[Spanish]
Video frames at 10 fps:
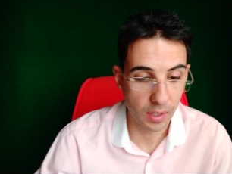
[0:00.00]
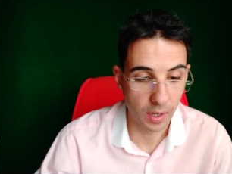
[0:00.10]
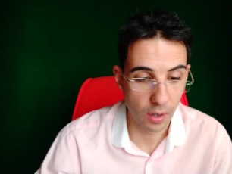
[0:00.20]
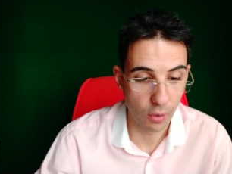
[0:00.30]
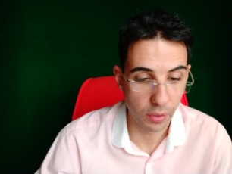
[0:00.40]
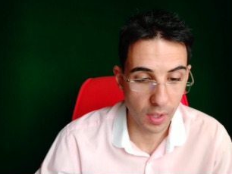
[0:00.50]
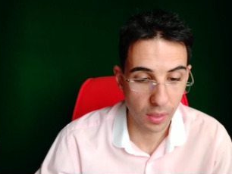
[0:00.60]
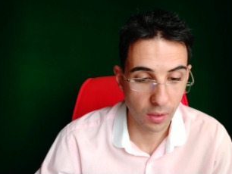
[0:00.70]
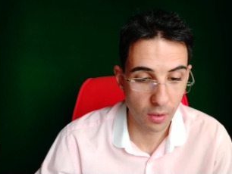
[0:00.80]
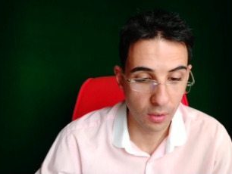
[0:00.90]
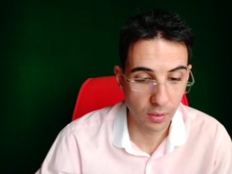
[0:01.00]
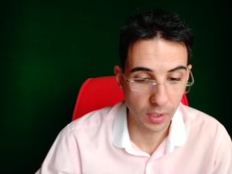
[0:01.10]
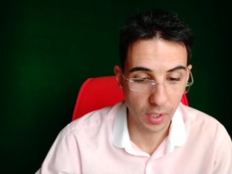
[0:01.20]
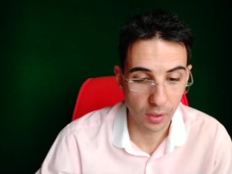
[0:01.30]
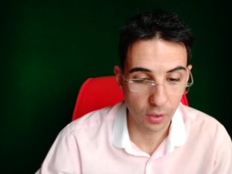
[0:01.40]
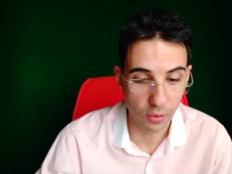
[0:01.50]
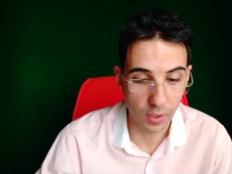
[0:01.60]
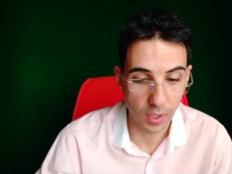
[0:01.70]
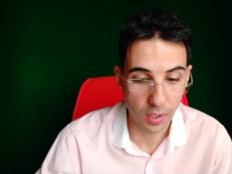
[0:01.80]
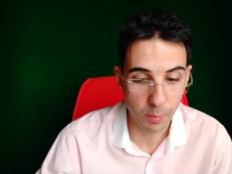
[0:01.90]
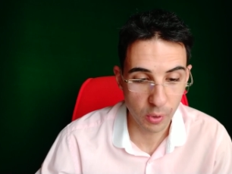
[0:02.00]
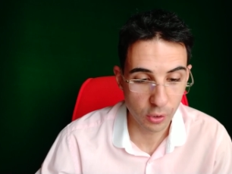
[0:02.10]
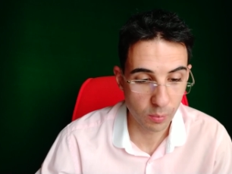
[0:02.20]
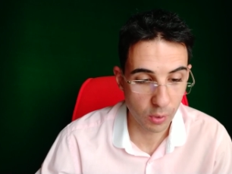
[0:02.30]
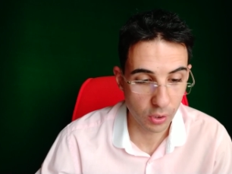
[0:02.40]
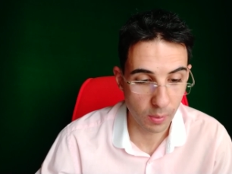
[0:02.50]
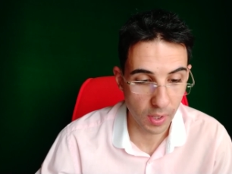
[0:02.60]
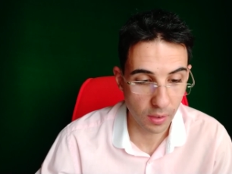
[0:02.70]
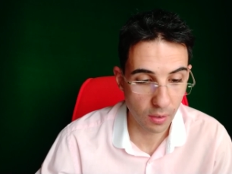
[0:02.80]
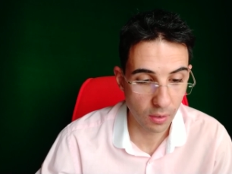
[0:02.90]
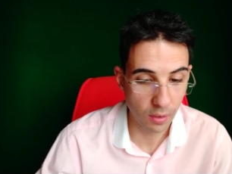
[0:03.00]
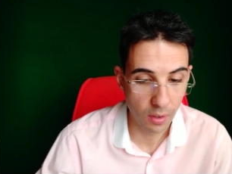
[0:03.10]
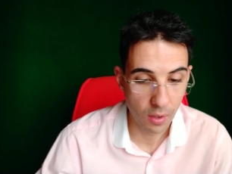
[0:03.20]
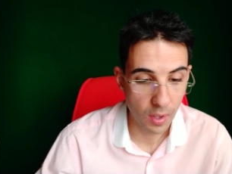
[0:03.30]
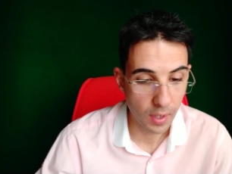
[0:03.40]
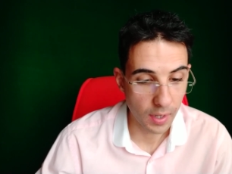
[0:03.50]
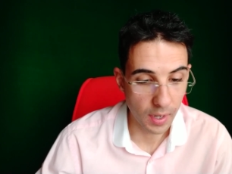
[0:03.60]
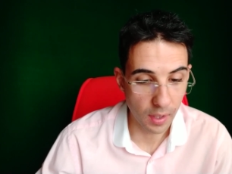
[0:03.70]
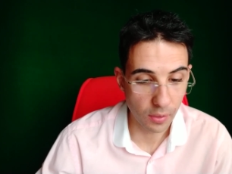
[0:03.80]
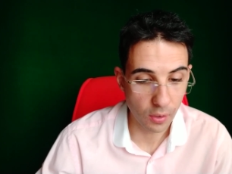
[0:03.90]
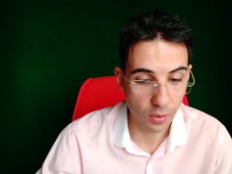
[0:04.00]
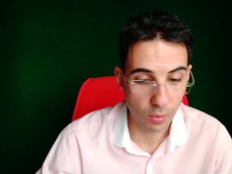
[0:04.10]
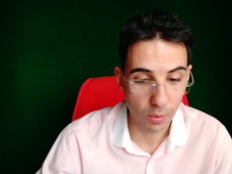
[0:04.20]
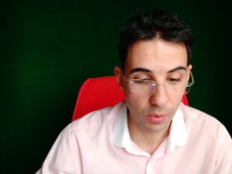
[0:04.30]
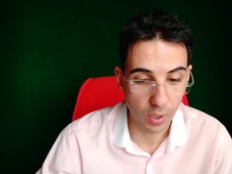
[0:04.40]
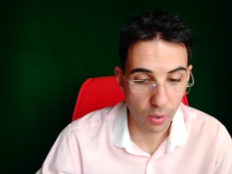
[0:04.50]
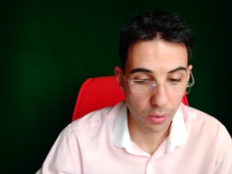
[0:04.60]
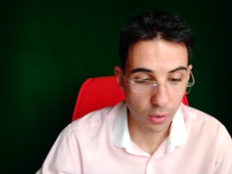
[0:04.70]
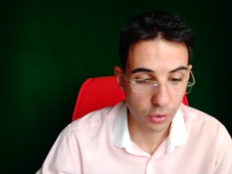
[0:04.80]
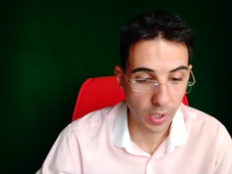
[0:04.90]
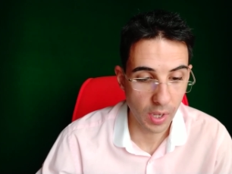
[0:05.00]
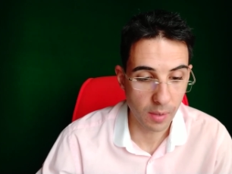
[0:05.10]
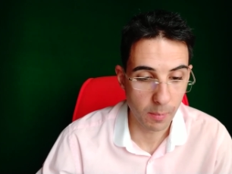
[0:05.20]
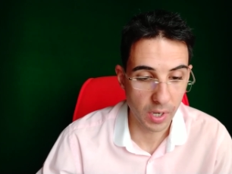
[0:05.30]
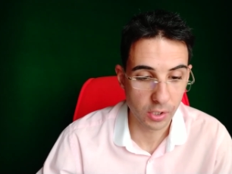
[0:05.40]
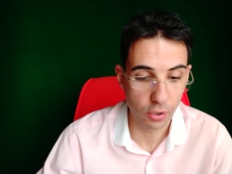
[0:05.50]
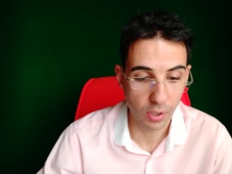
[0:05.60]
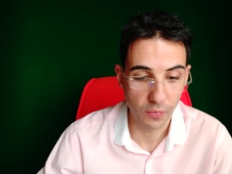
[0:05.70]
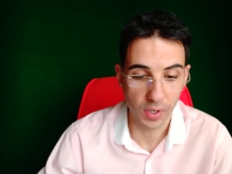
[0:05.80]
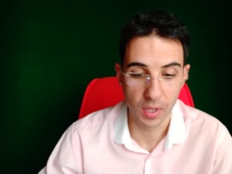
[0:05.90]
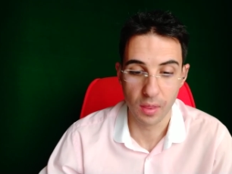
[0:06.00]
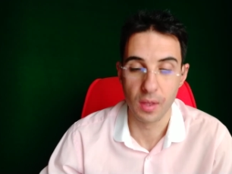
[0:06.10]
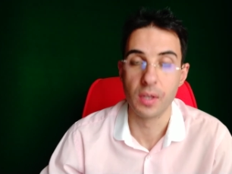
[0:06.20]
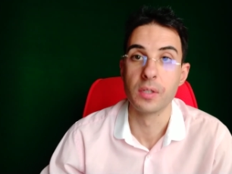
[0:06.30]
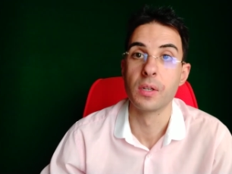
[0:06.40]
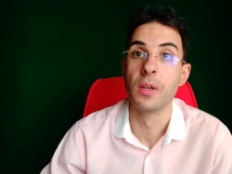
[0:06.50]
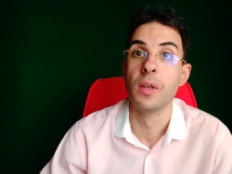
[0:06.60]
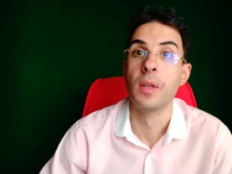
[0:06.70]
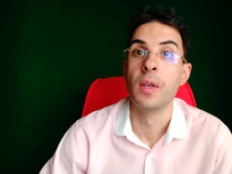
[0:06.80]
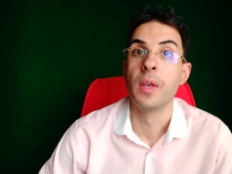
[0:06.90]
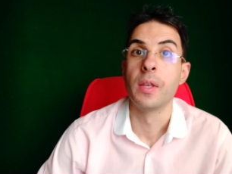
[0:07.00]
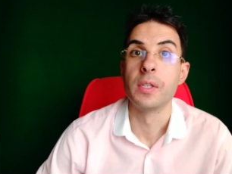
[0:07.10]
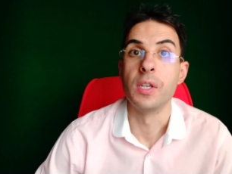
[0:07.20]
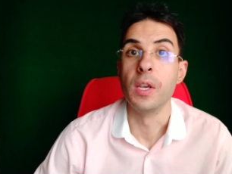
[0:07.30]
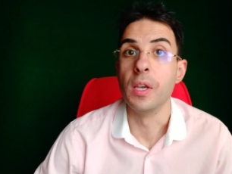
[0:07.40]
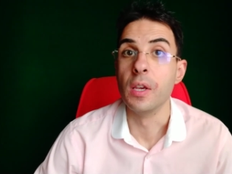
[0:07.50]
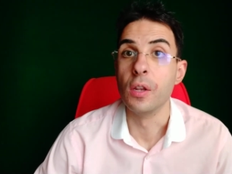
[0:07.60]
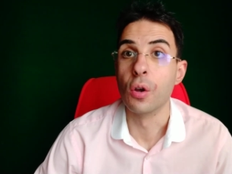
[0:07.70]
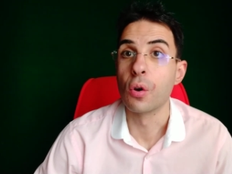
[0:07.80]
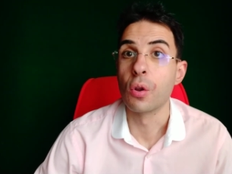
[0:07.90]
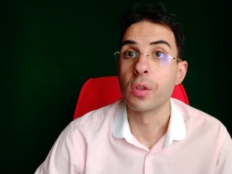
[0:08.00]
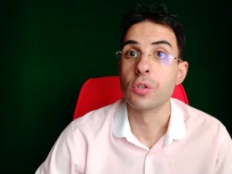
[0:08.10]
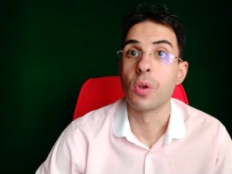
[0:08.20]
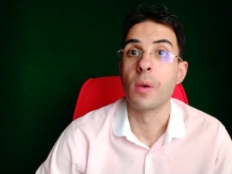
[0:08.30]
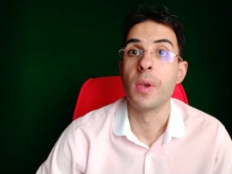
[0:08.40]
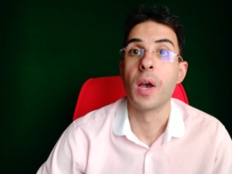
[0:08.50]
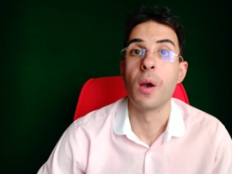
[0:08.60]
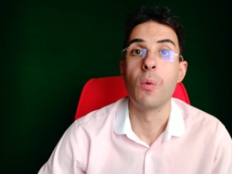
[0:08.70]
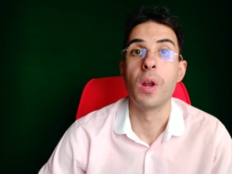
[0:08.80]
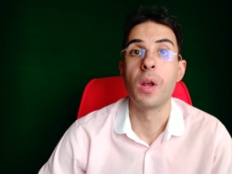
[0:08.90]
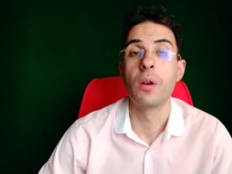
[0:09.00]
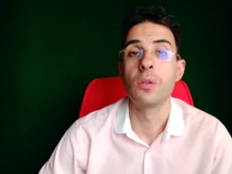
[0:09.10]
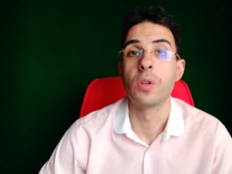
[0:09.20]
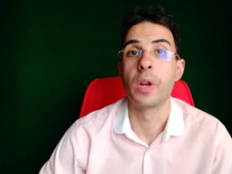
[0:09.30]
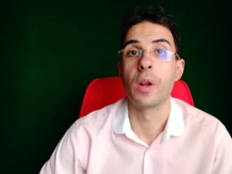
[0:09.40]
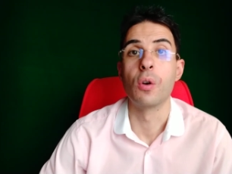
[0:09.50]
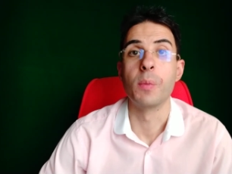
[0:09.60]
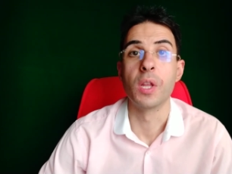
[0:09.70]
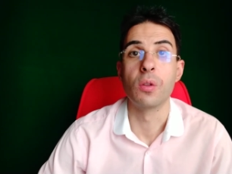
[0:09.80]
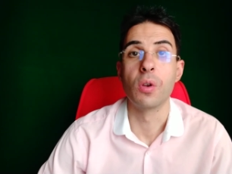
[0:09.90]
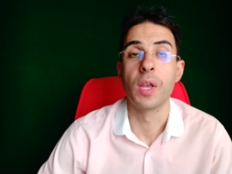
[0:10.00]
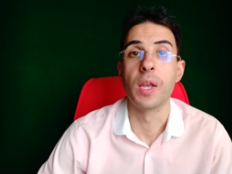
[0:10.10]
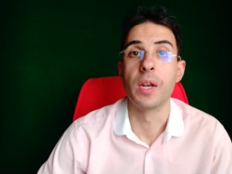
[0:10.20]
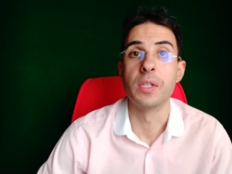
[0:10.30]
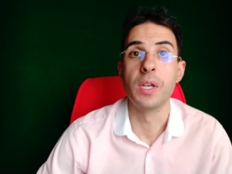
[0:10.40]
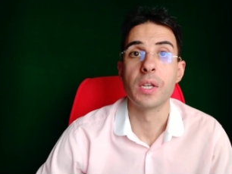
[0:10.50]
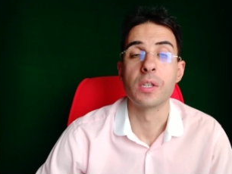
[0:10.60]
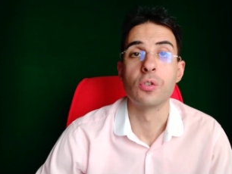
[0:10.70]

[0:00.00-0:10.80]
negociación, dirección de equipos, motivación, creación de nuevos negocios e inversión y finanzas. Si no conoces todavía a Juan te recomiendo que le sigas en